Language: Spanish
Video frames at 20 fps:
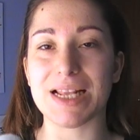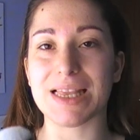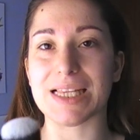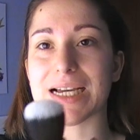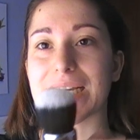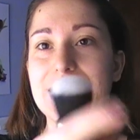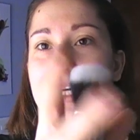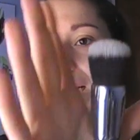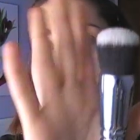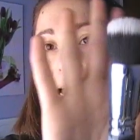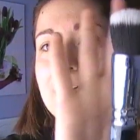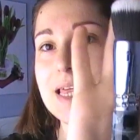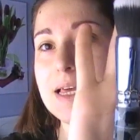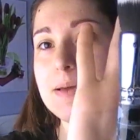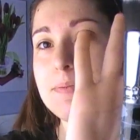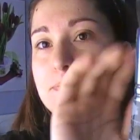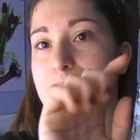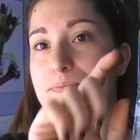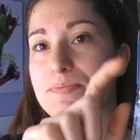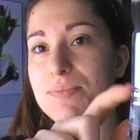piel tan
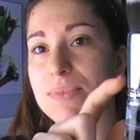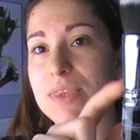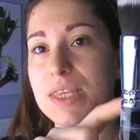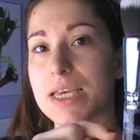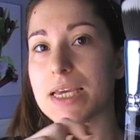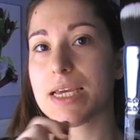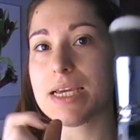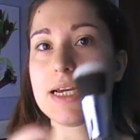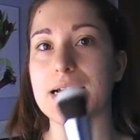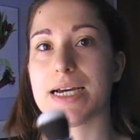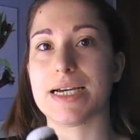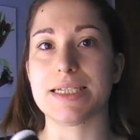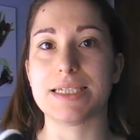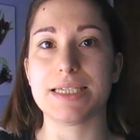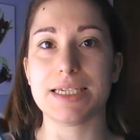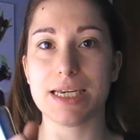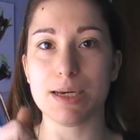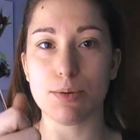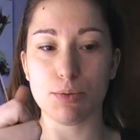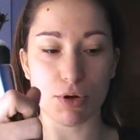cargada.
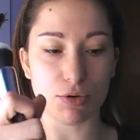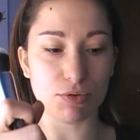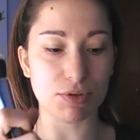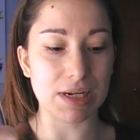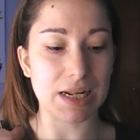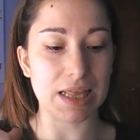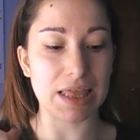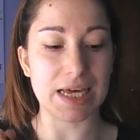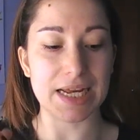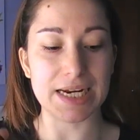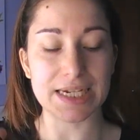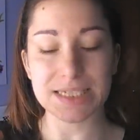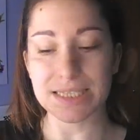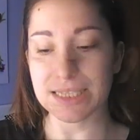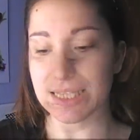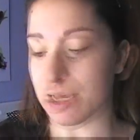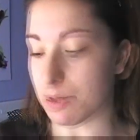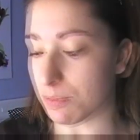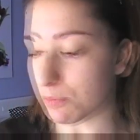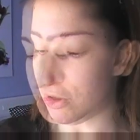Así que voy a utilizar eh,
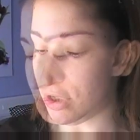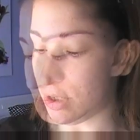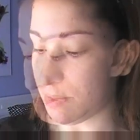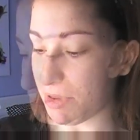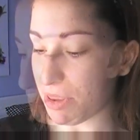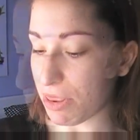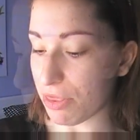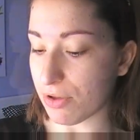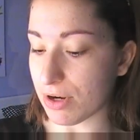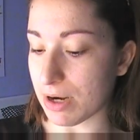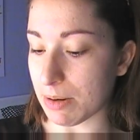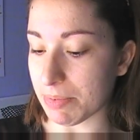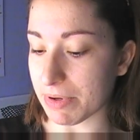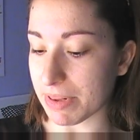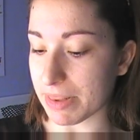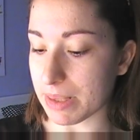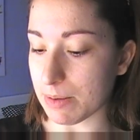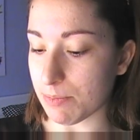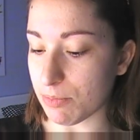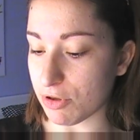esta. como ya mencioné al
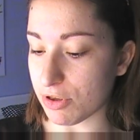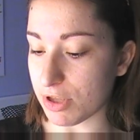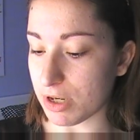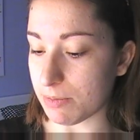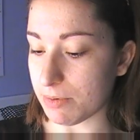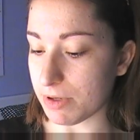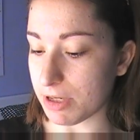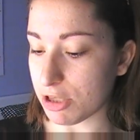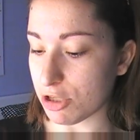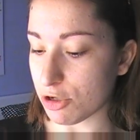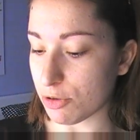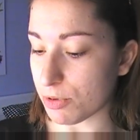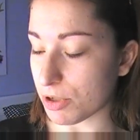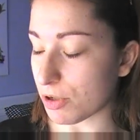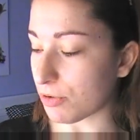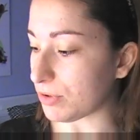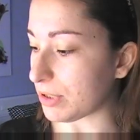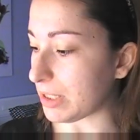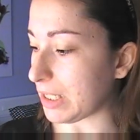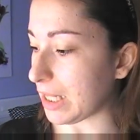principio del vídeo, voy
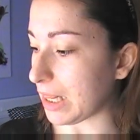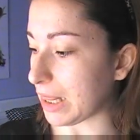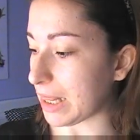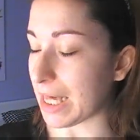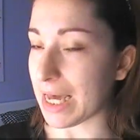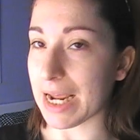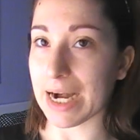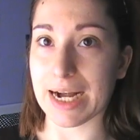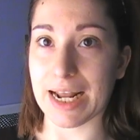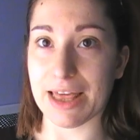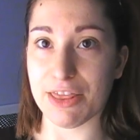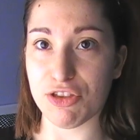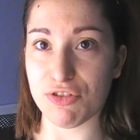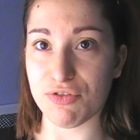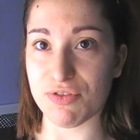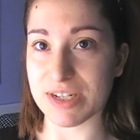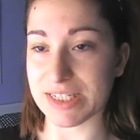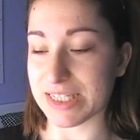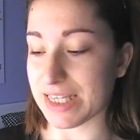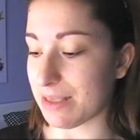a utilizar las
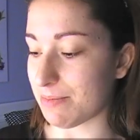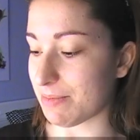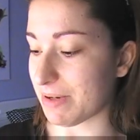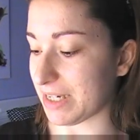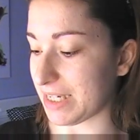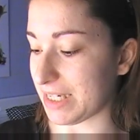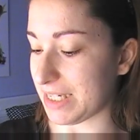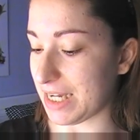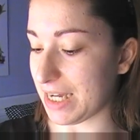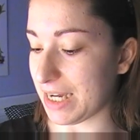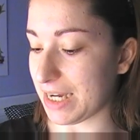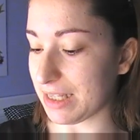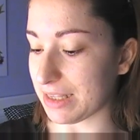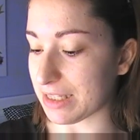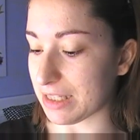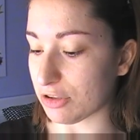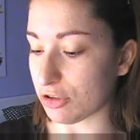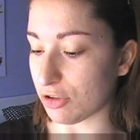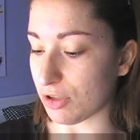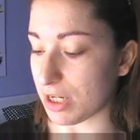dos bases de maquillaje,
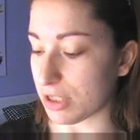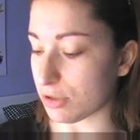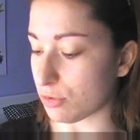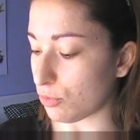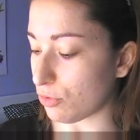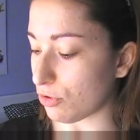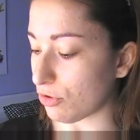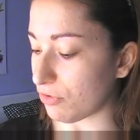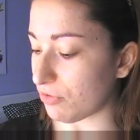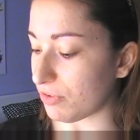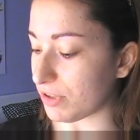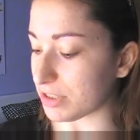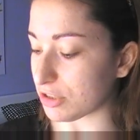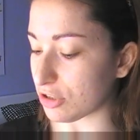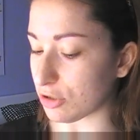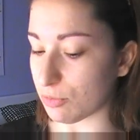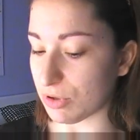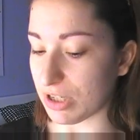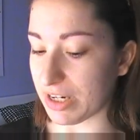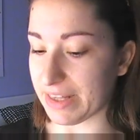tanto de la Studio Fizz
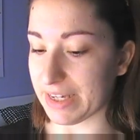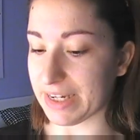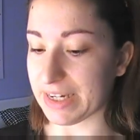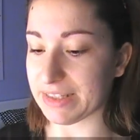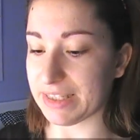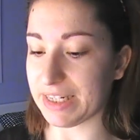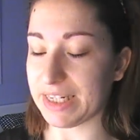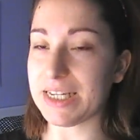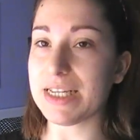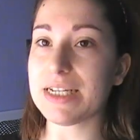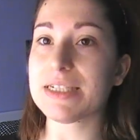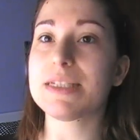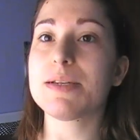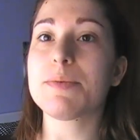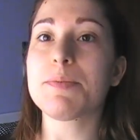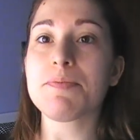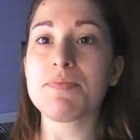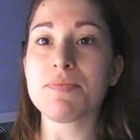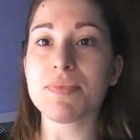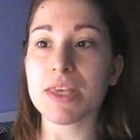como la de Catrice.
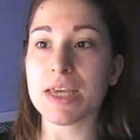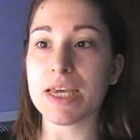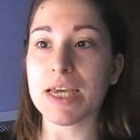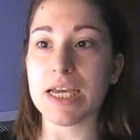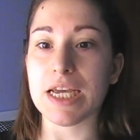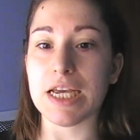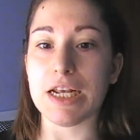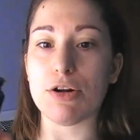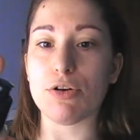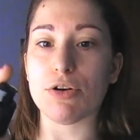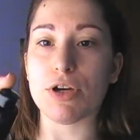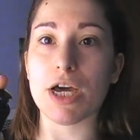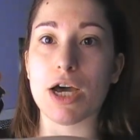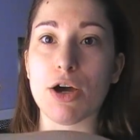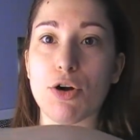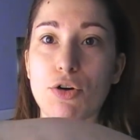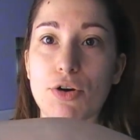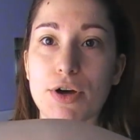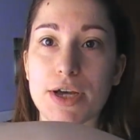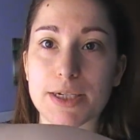Y lo que
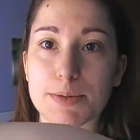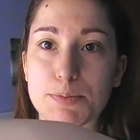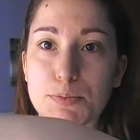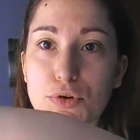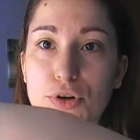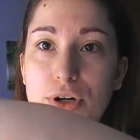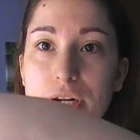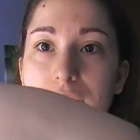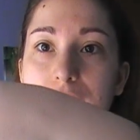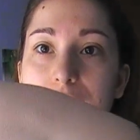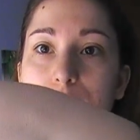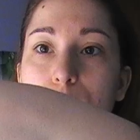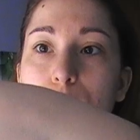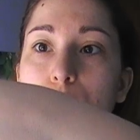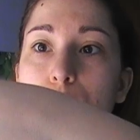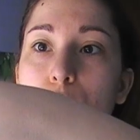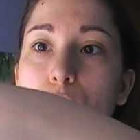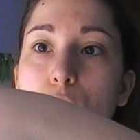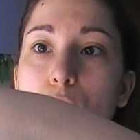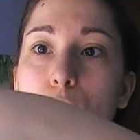hago es poner
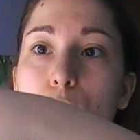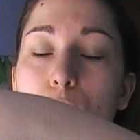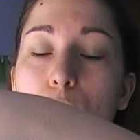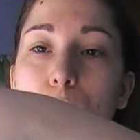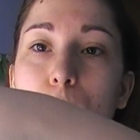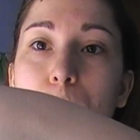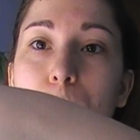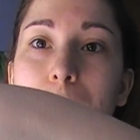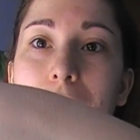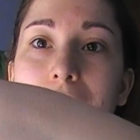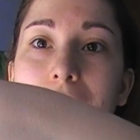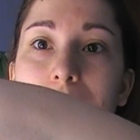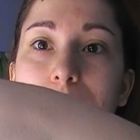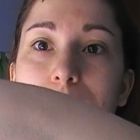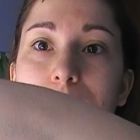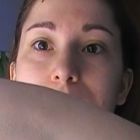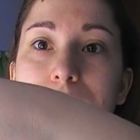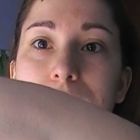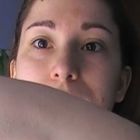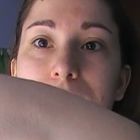un
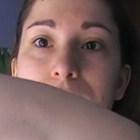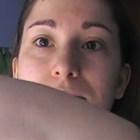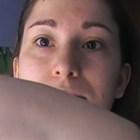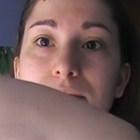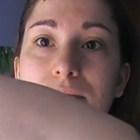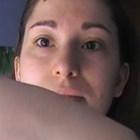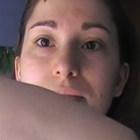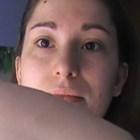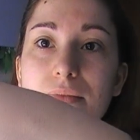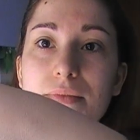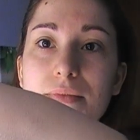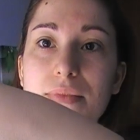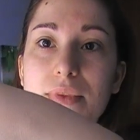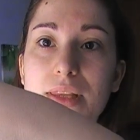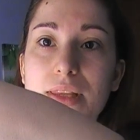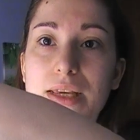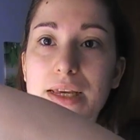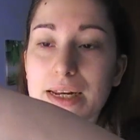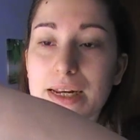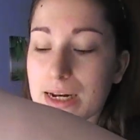pan
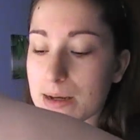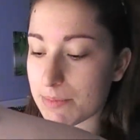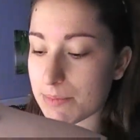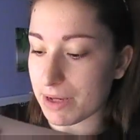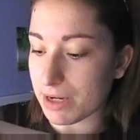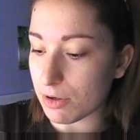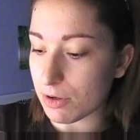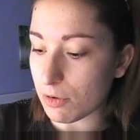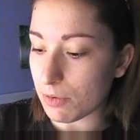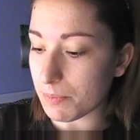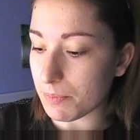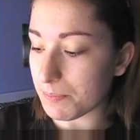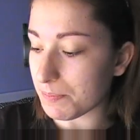en la mano